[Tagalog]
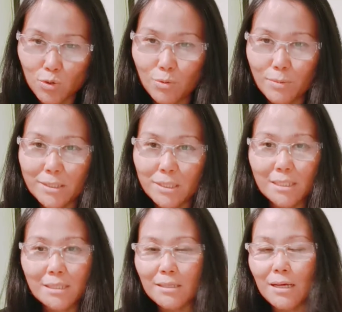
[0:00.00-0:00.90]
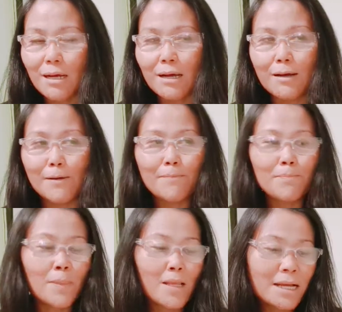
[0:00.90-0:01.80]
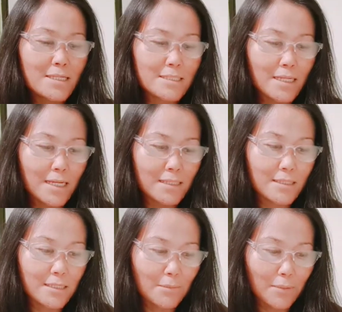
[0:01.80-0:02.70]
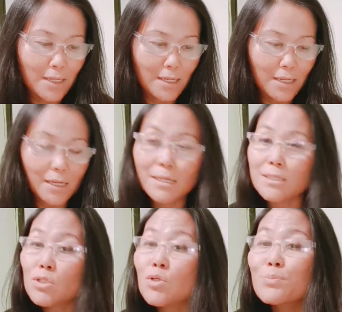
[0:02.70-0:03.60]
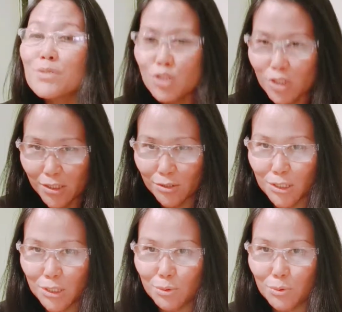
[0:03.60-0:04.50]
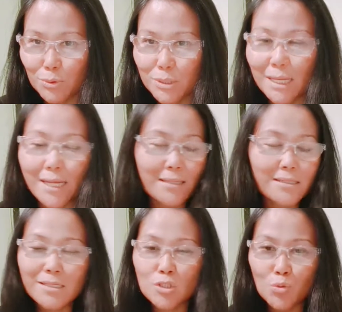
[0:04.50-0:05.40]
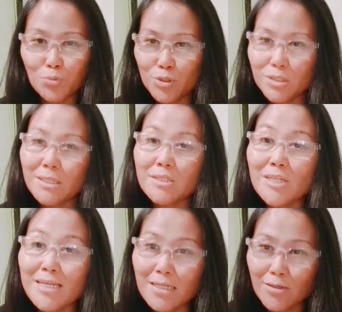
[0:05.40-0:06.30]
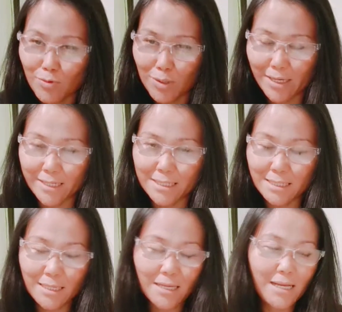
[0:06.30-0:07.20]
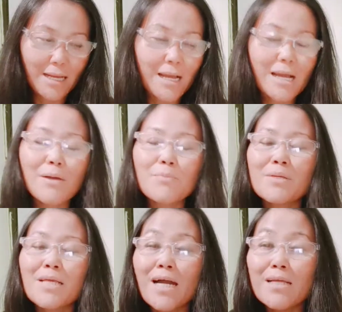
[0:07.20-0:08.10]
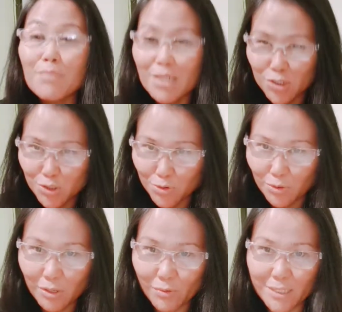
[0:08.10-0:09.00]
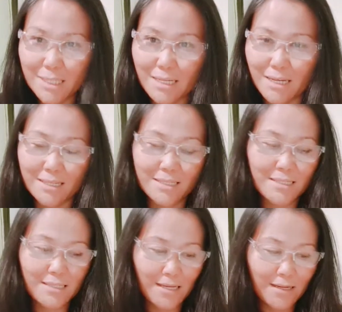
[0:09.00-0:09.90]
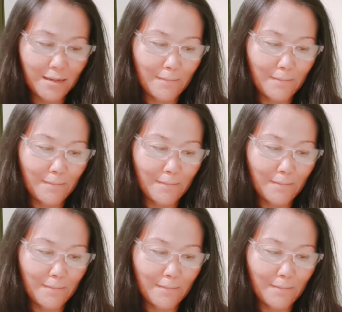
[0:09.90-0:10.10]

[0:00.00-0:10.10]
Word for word: much. At uh, sa lahat din ng mga uh, super chatters ko, sa lahat na nag-support sa channel ko, guys. May God bless you always, guys, na